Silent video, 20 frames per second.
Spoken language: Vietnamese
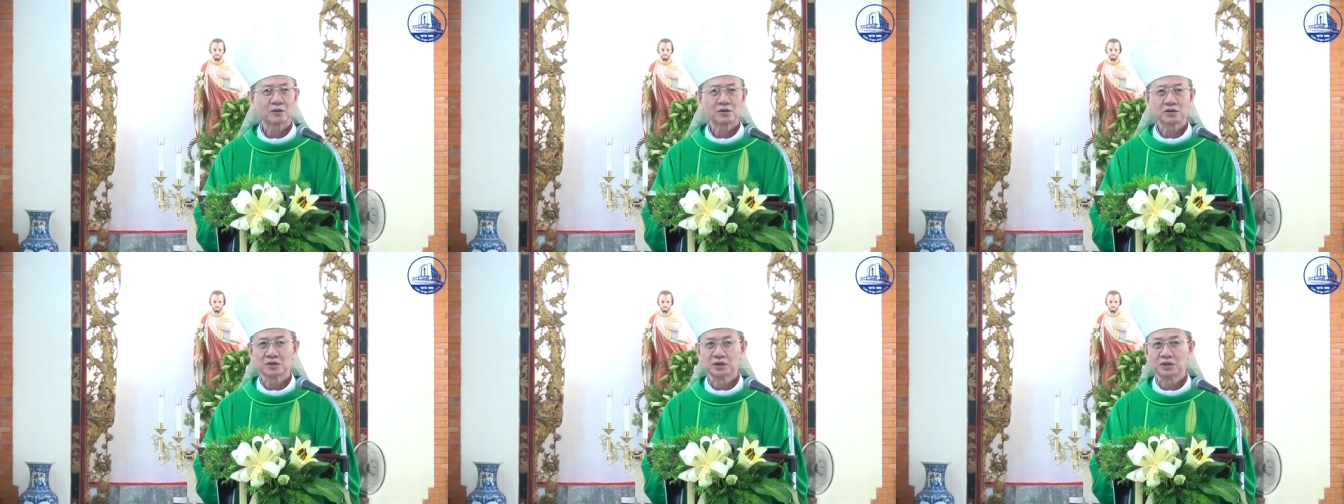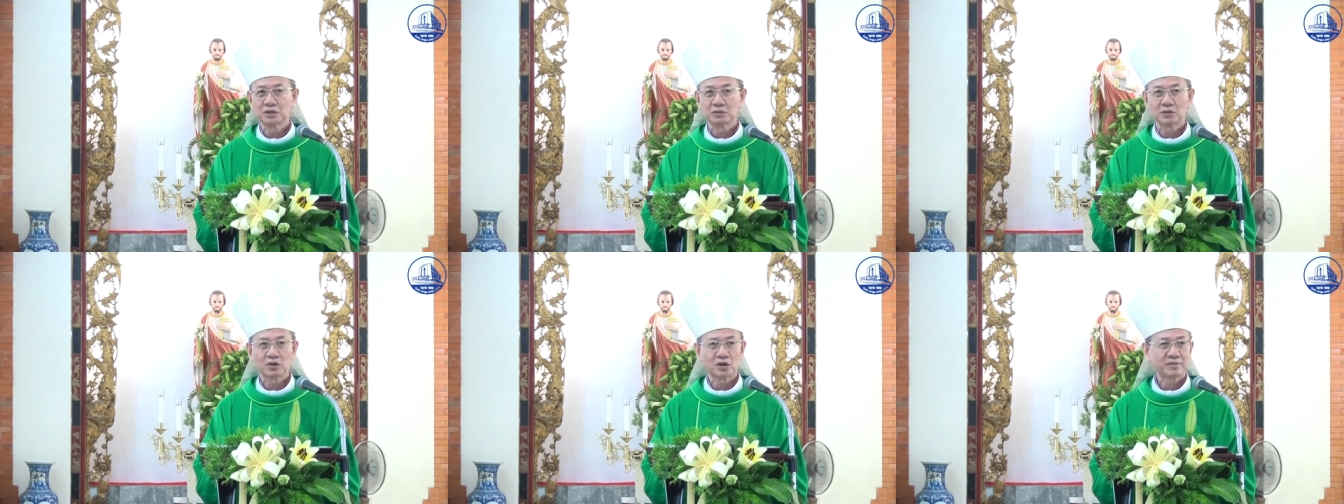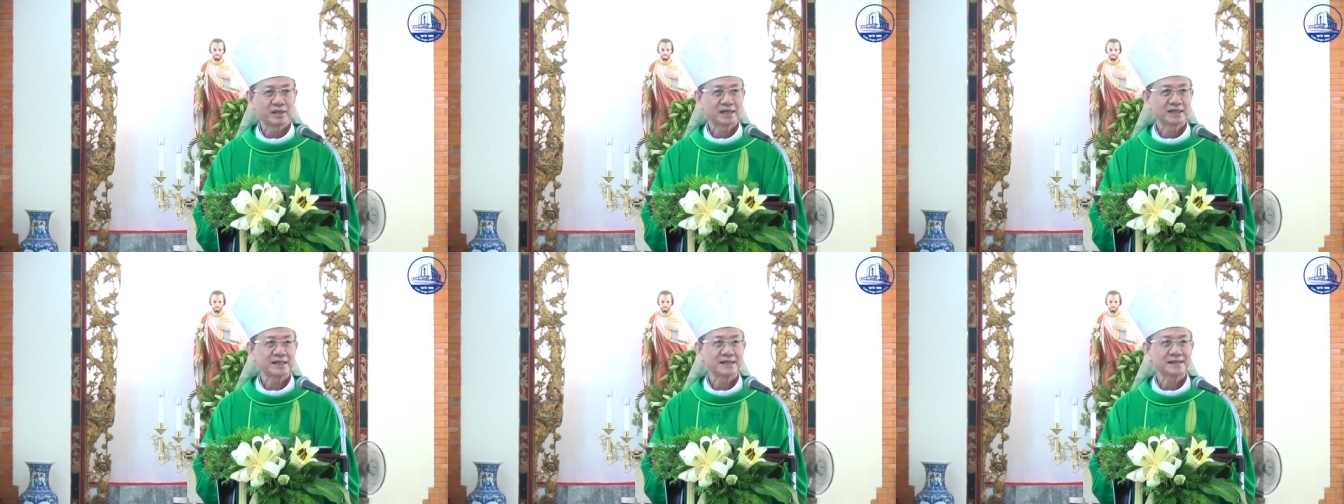có nhiều loại
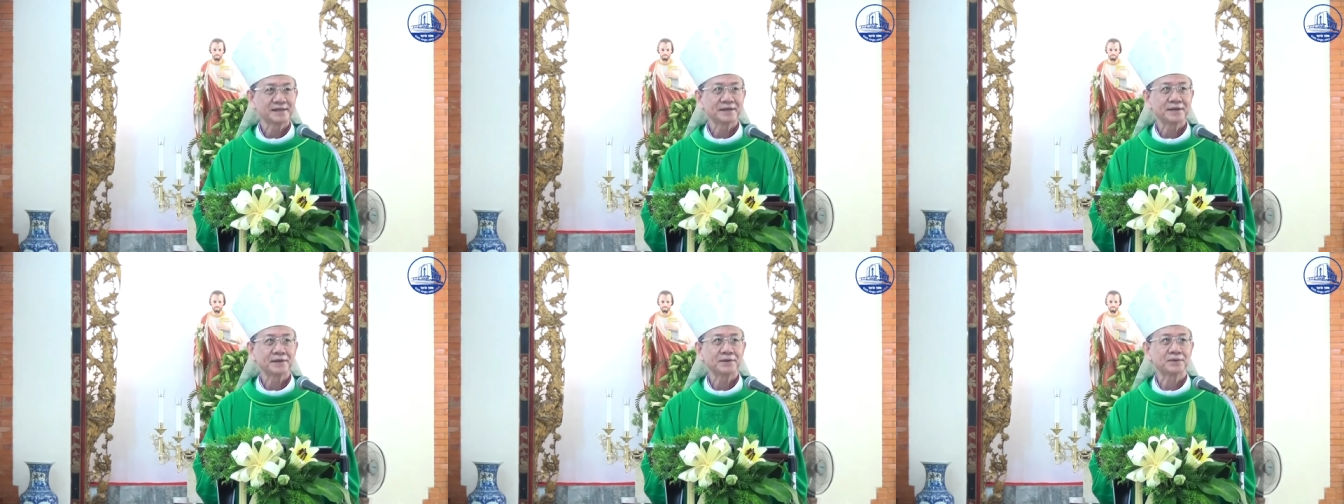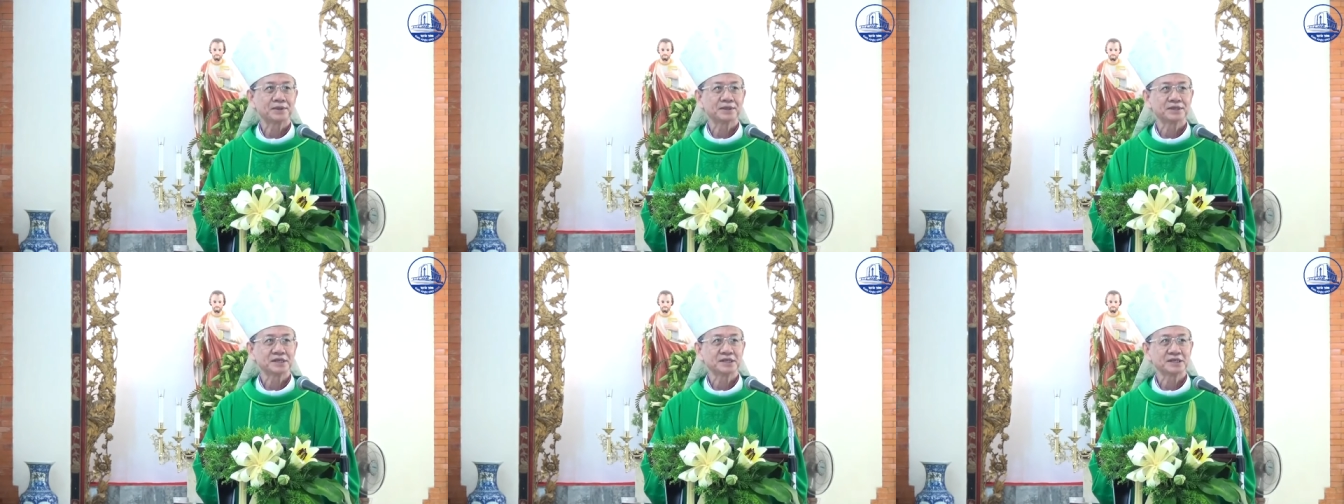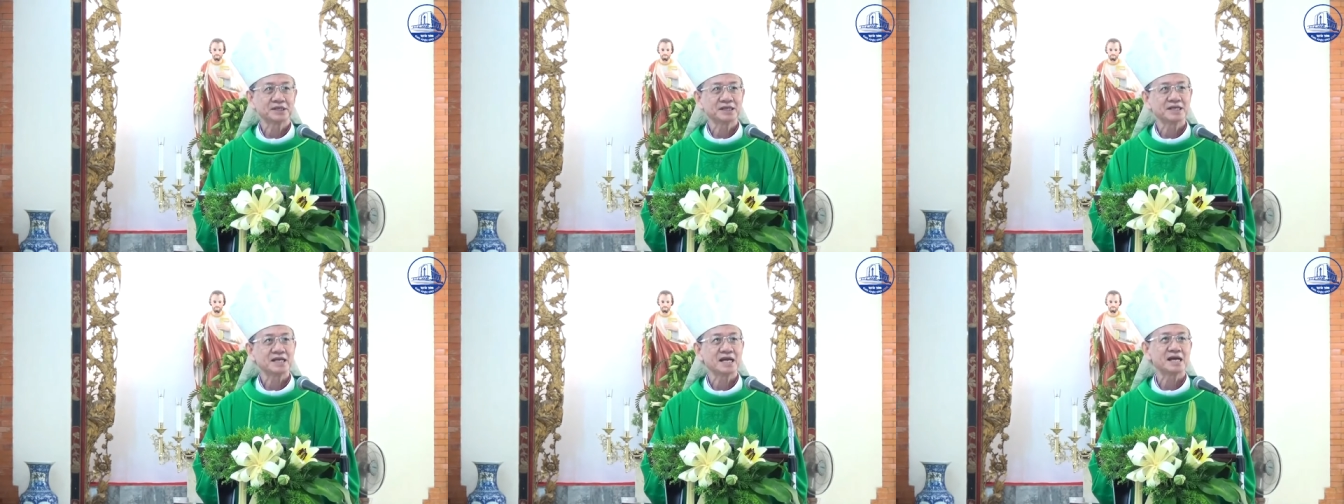bánh khác nhau ở trên
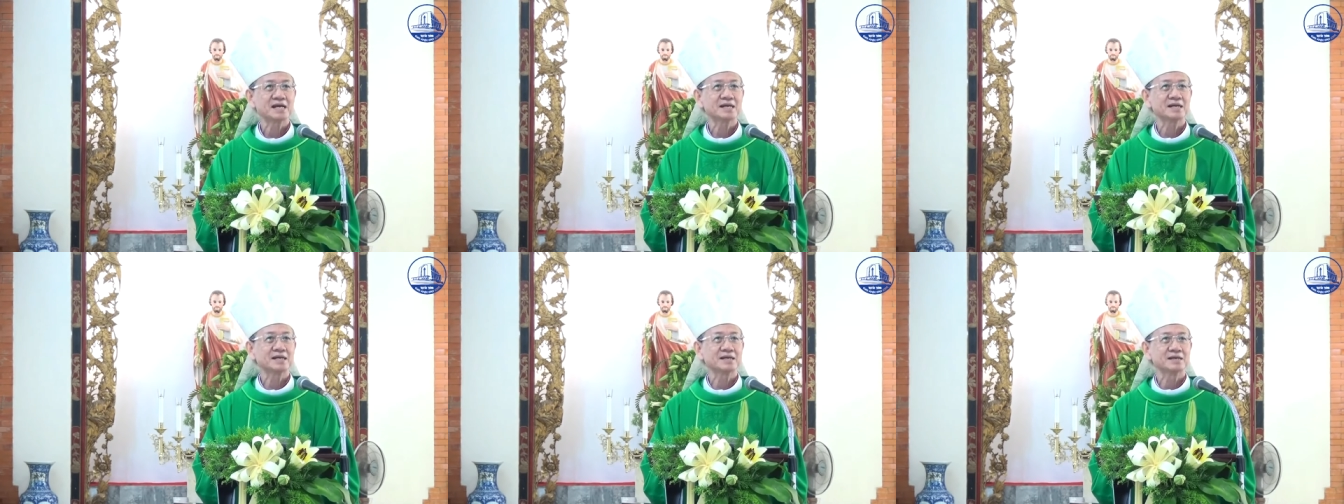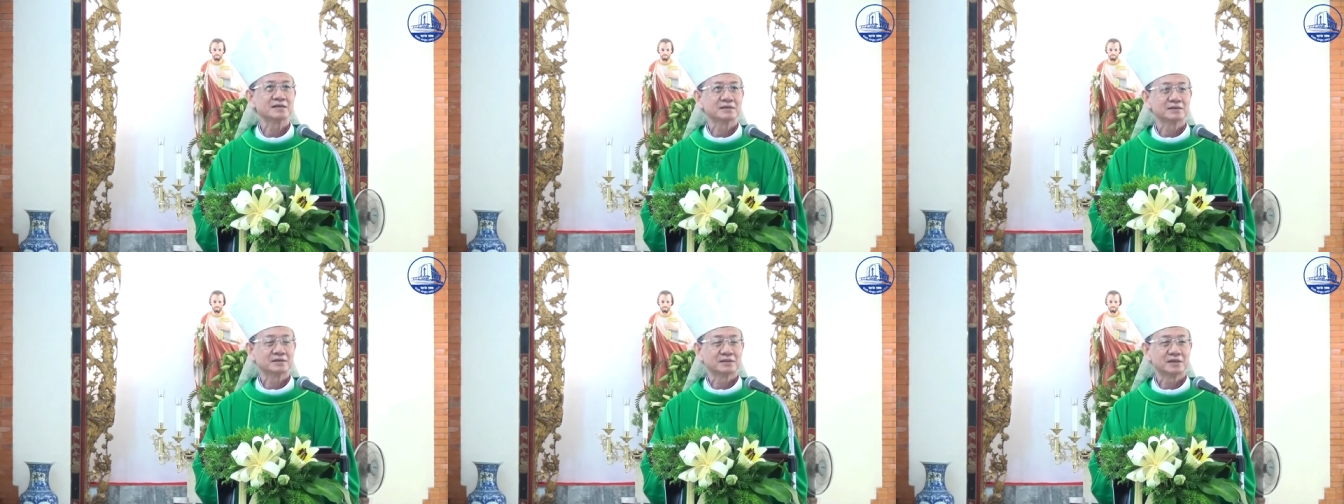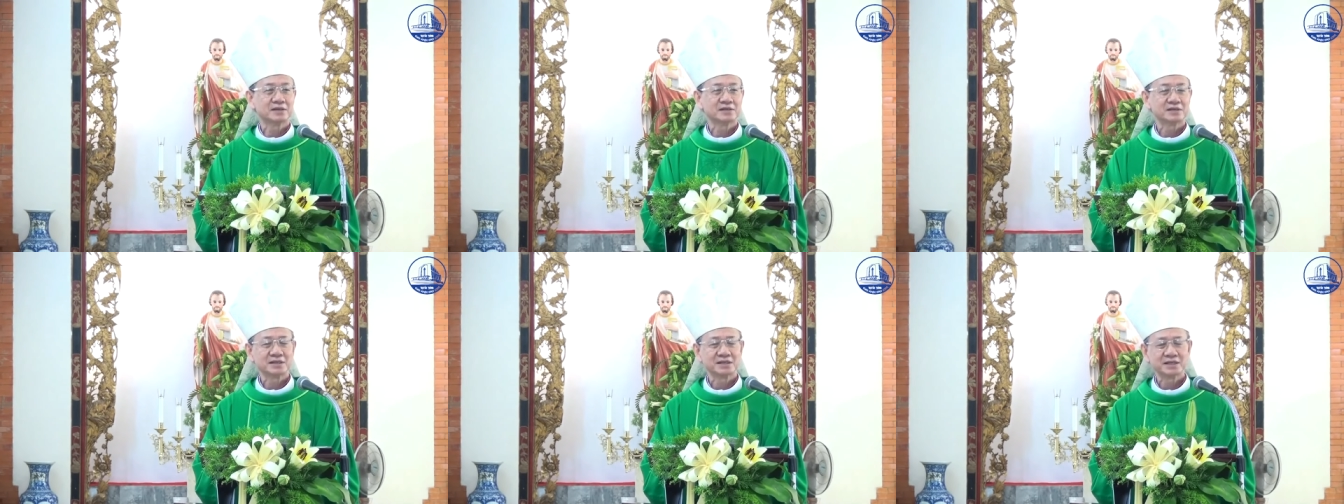thế gian này
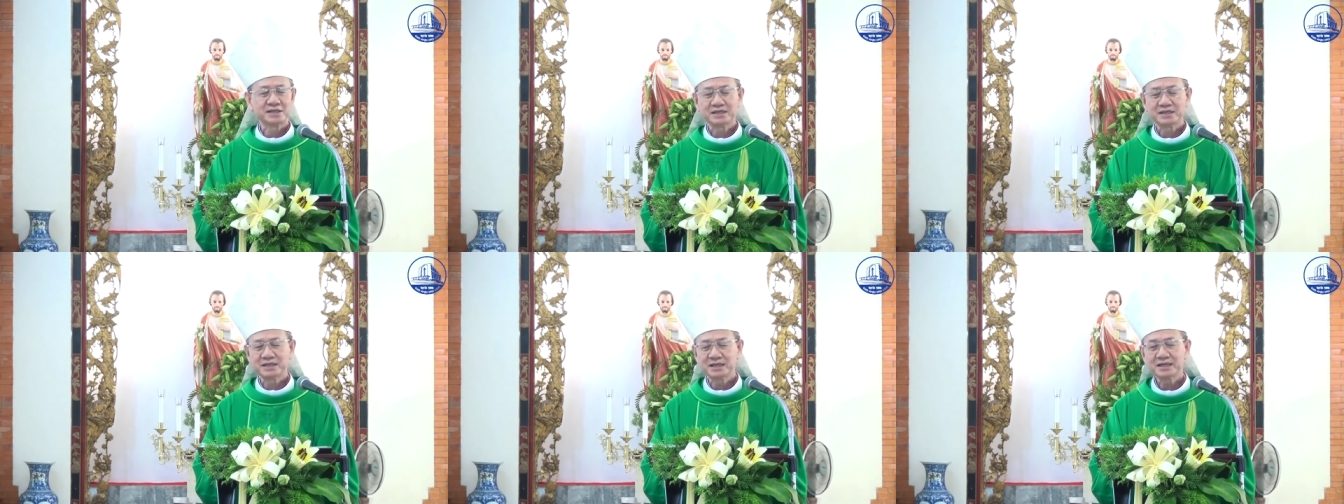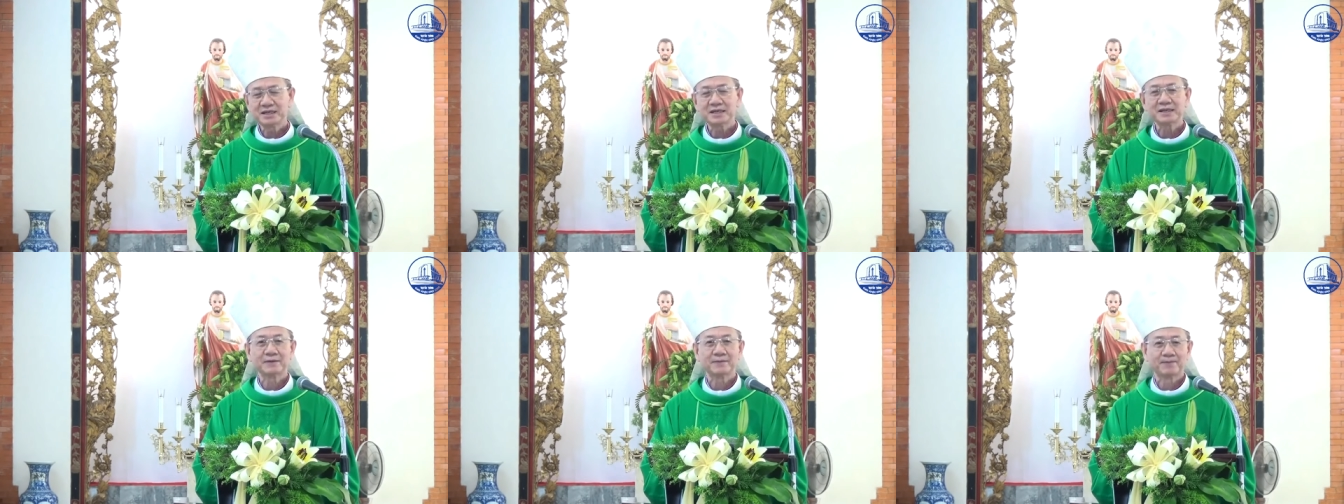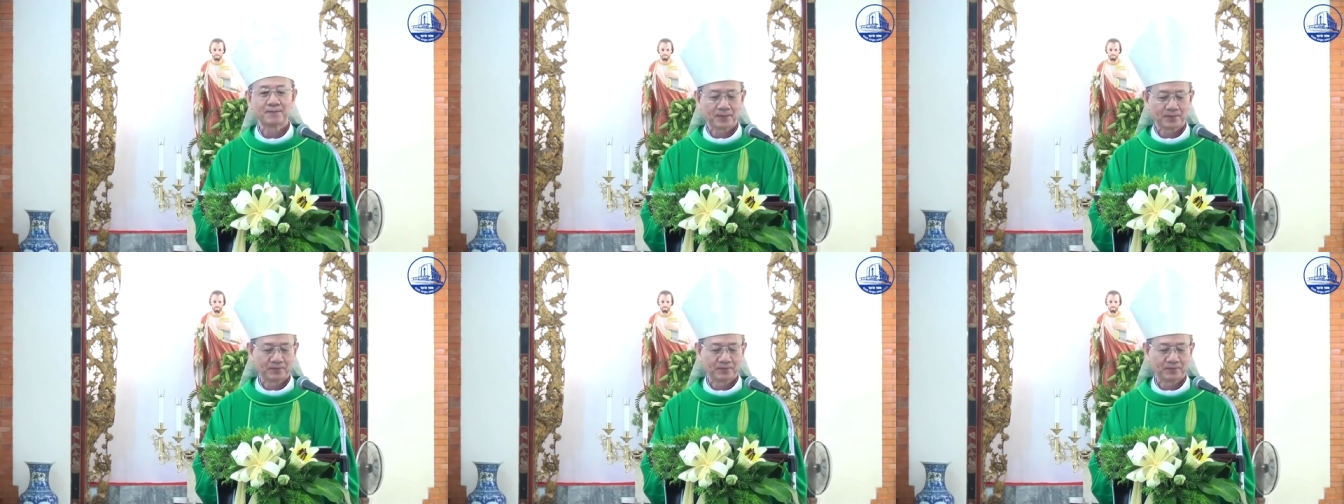ở trên thế giới này